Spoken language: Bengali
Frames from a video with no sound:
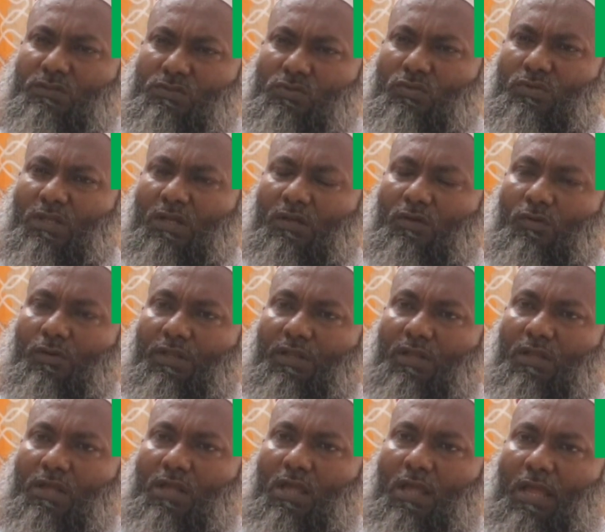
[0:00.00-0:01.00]
যোগদান করি
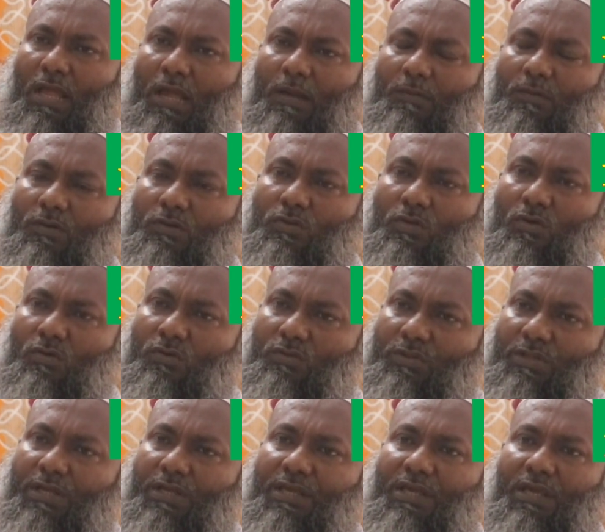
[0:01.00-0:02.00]
এবং তখন
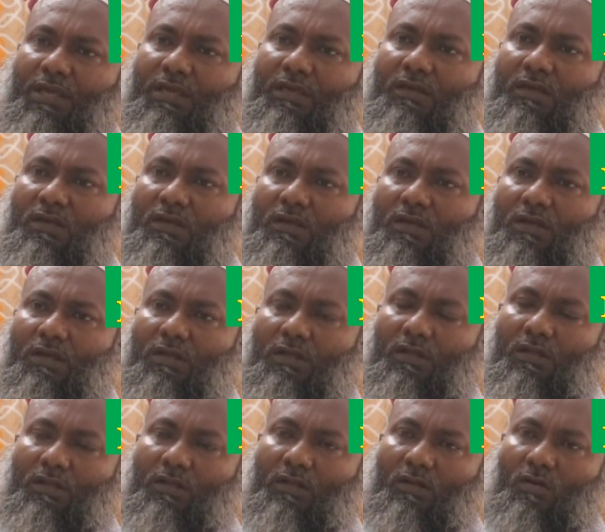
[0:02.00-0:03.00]
থেকেই
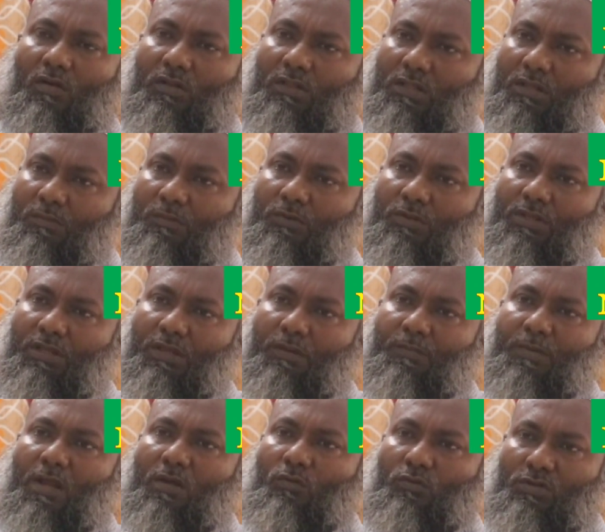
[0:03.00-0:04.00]
অদ্যাবধি
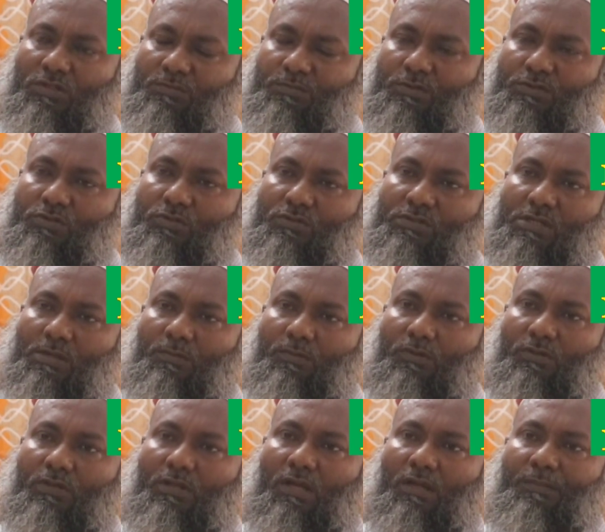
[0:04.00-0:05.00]
প্রায় ১৯ বছর
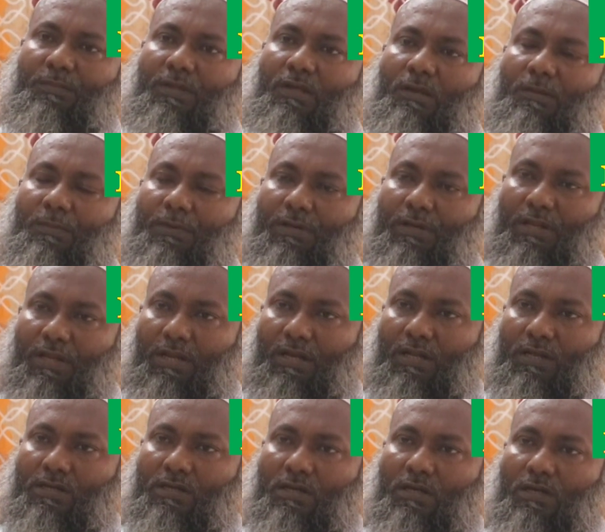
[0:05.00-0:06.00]
যাবৎ আমি আমার
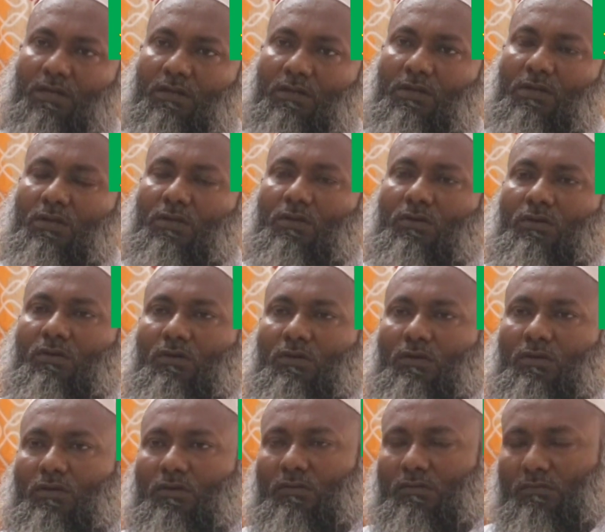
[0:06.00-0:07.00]
এলাকার
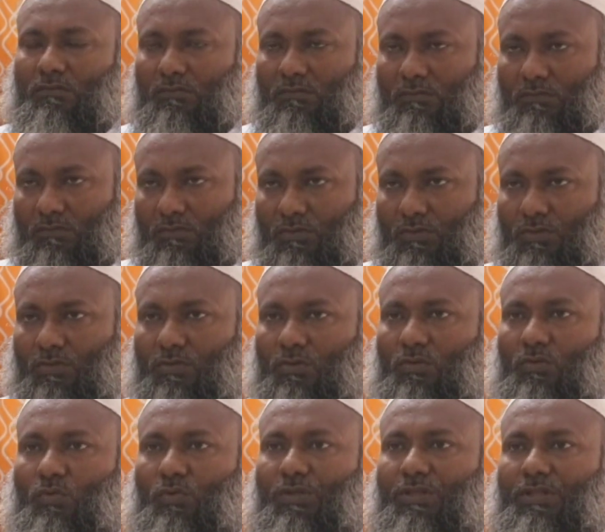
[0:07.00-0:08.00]
দরিদ্র
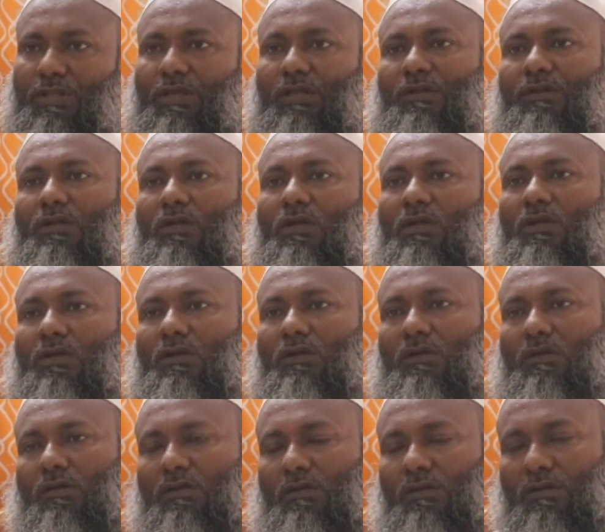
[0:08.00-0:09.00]
রুগীদের
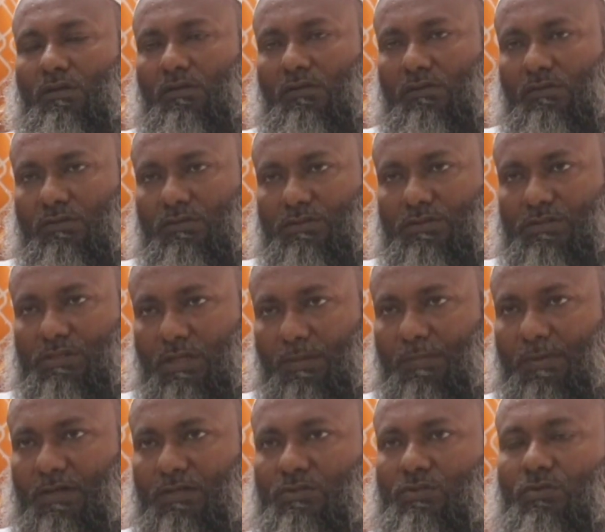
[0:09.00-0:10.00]

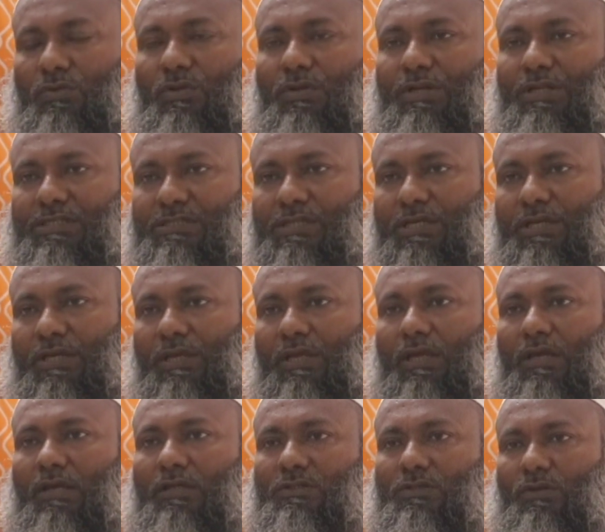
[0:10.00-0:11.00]
সেবার জন্য নিজেকে
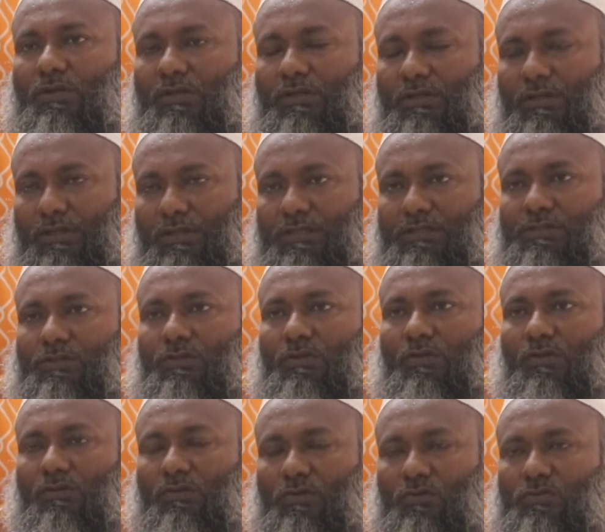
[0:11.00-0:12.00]
আসলে
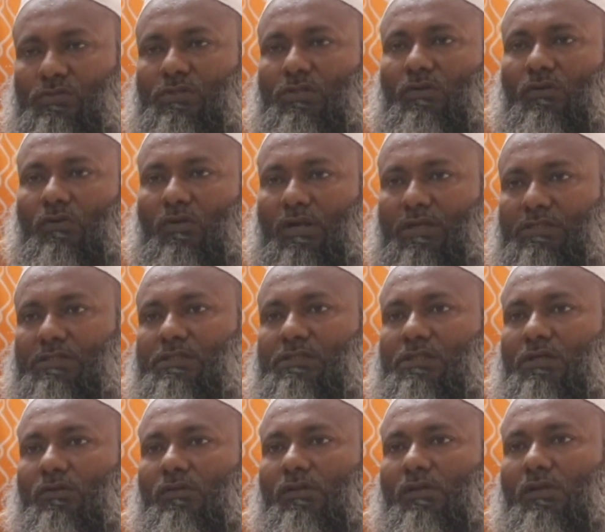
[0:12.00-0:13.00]
নিয়োজিত করার
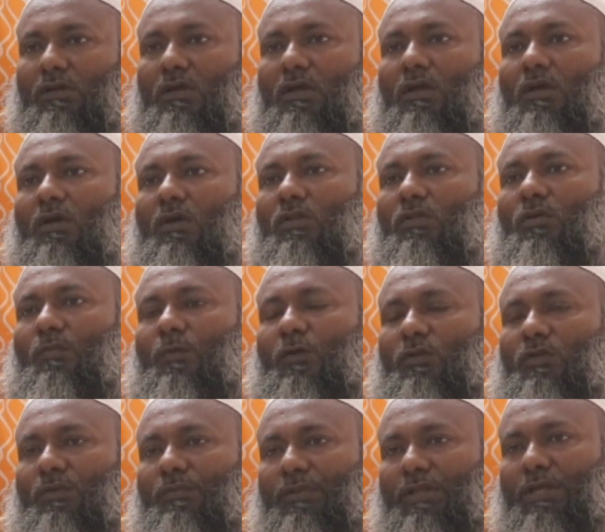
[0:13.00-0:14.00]
চেষ্টা করি তো
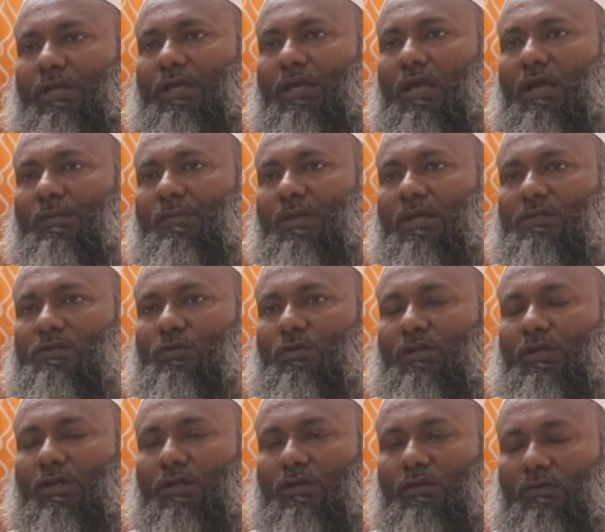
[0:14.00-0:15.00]
প্রথম দিকে আমি
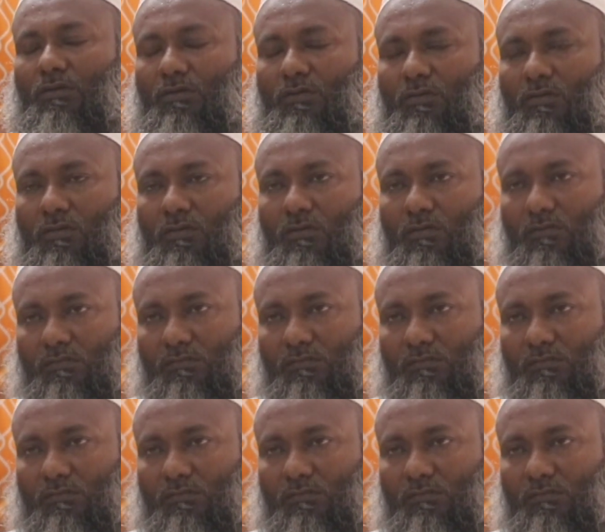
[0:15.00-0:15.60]
আসলে হলো